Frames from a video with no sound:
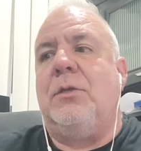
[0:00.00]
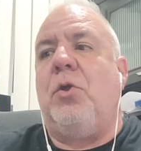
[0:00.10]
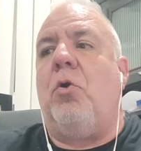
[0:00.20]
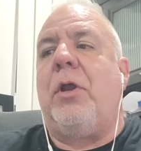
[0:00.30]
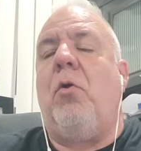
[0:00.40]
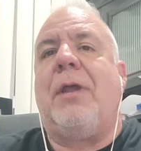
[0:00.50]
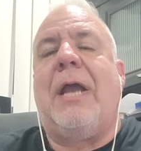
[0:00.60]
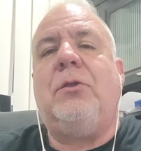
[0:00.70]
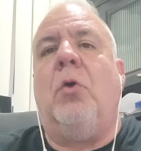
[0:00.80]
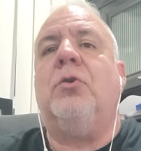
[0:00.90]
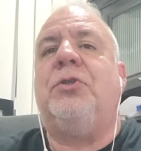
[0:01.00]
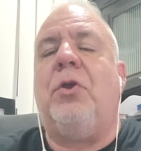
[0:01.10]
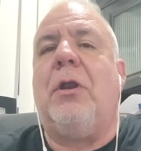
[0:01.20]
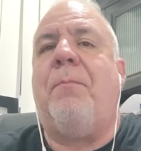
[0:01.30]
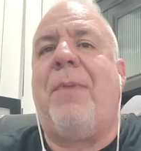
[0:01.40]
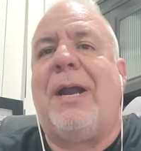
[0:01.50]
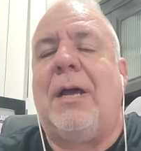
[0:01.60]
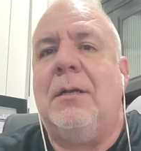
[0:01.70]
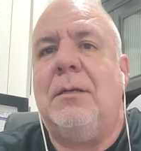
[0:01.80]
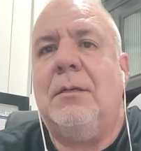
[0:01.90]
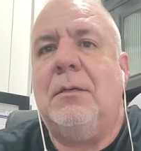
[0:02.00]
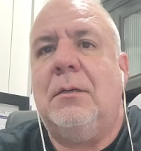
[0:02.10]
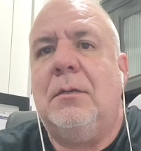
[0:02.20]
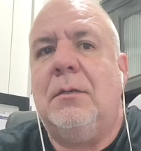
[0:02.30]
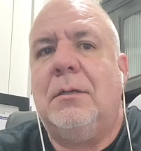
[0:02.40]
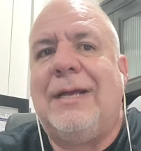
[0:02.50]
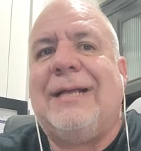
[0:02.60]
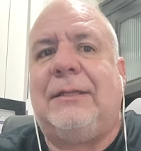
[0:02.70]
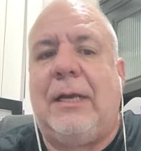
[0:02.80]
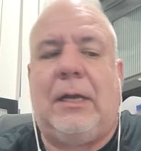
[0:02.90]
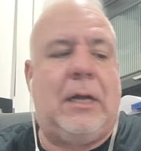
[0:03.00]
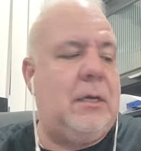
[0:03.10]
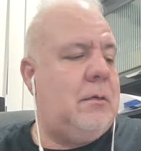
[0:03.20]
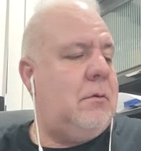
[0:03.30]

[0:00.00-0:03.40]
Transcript: Yo creo que hay dos opciones para Strickland.